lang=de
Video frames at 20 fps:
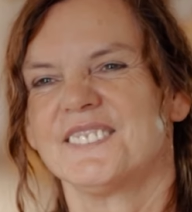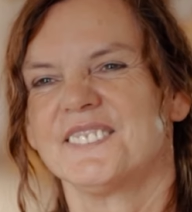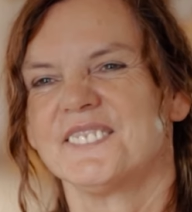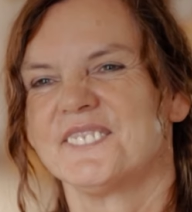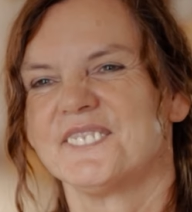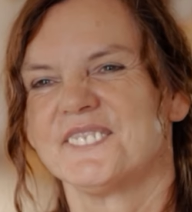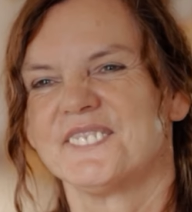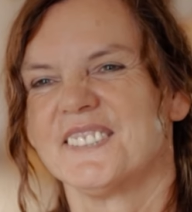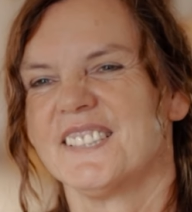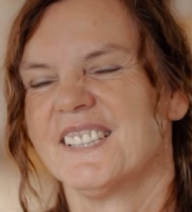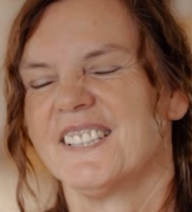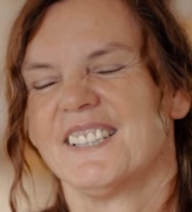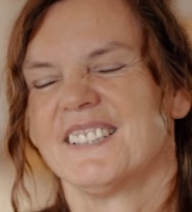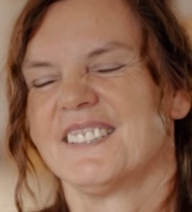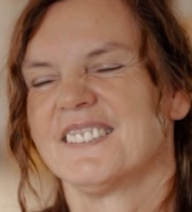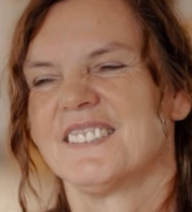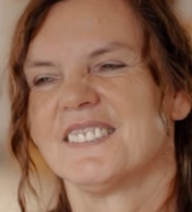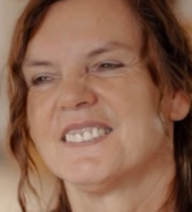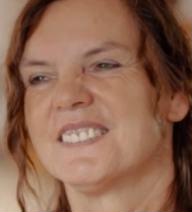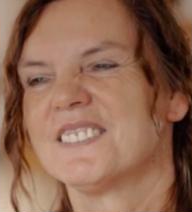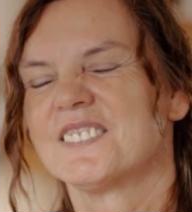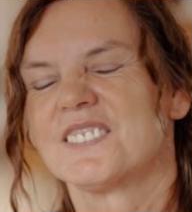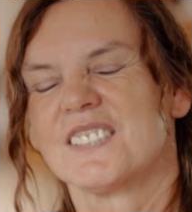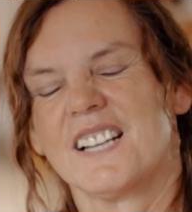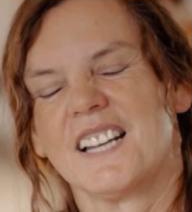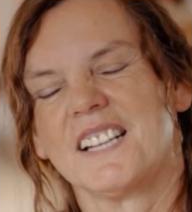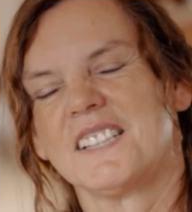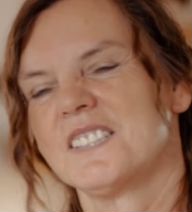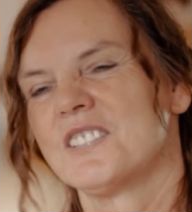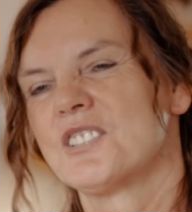Und das
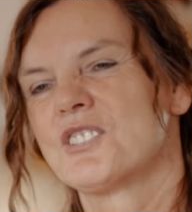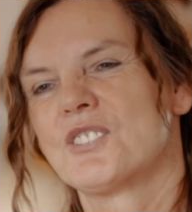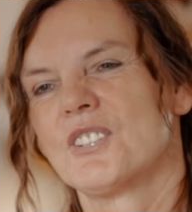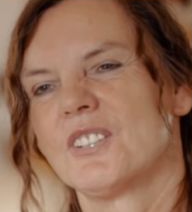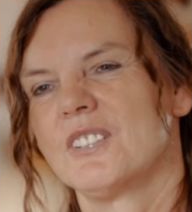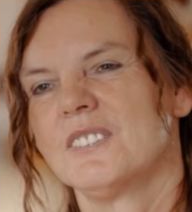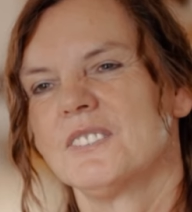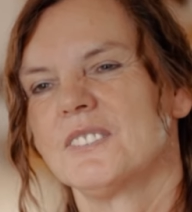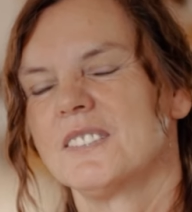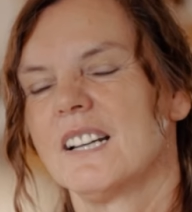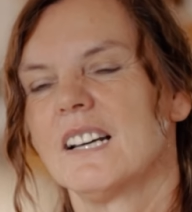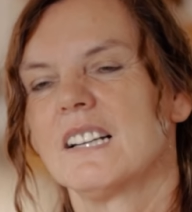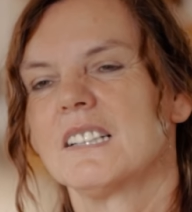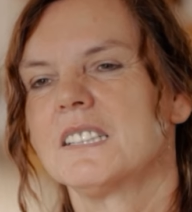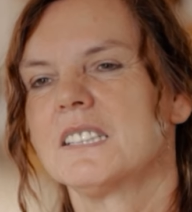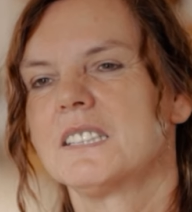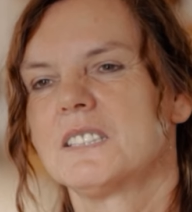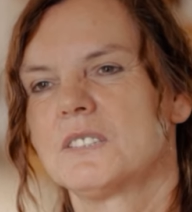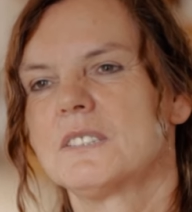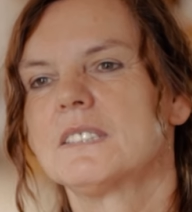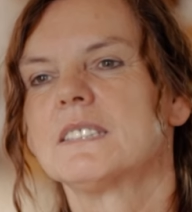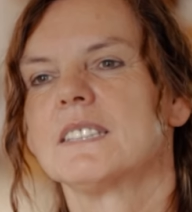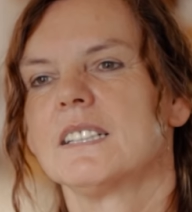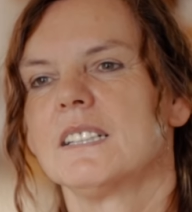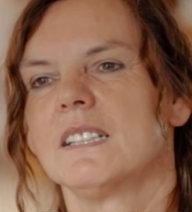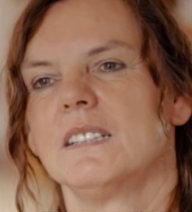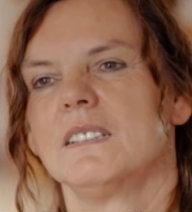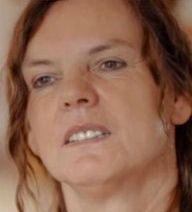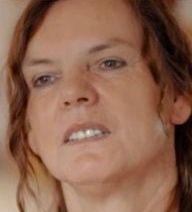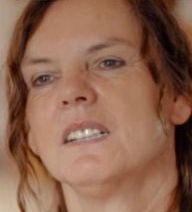ist eigentlich schön und herrlich zu
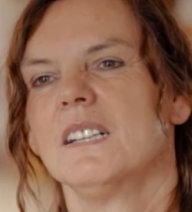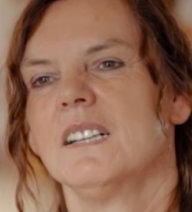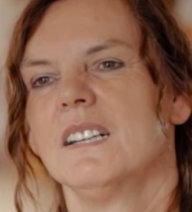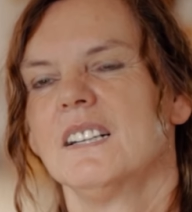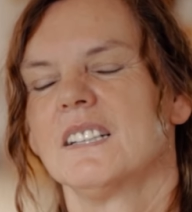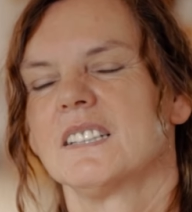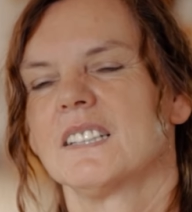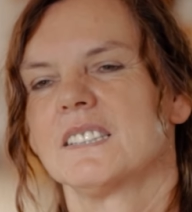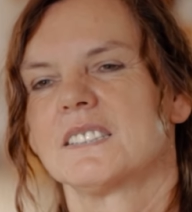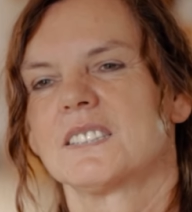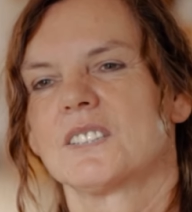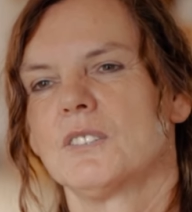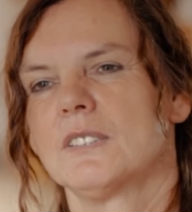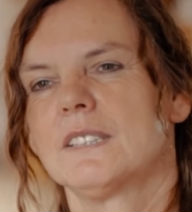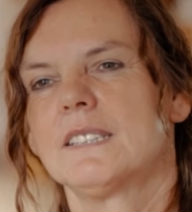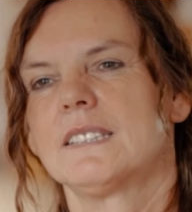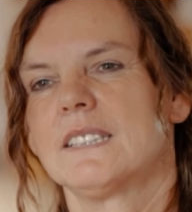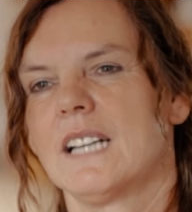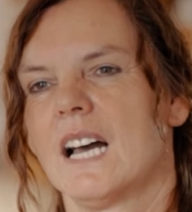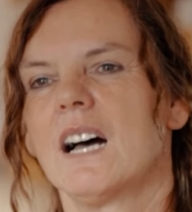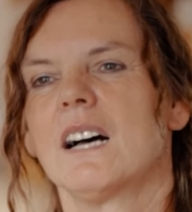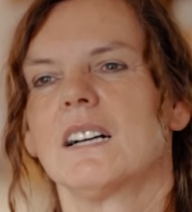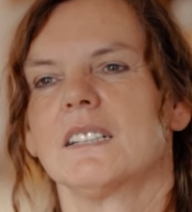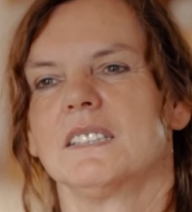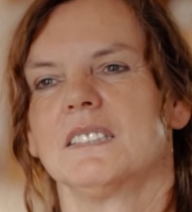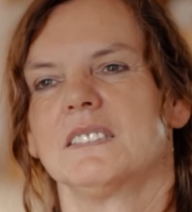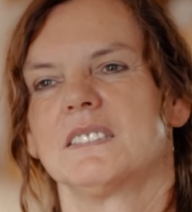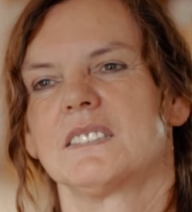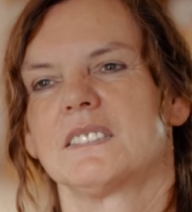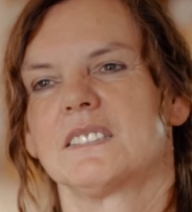sehen, dass Gott da
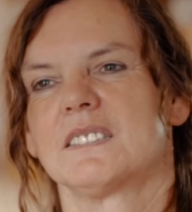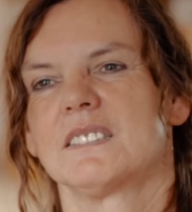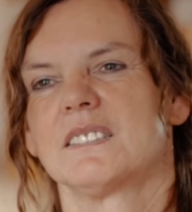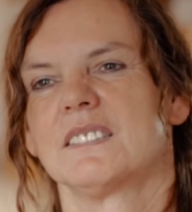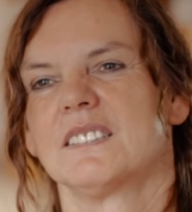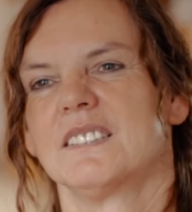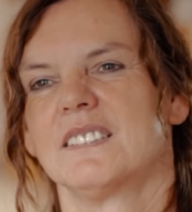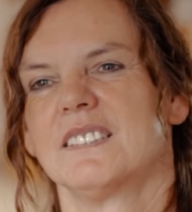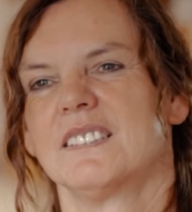ist.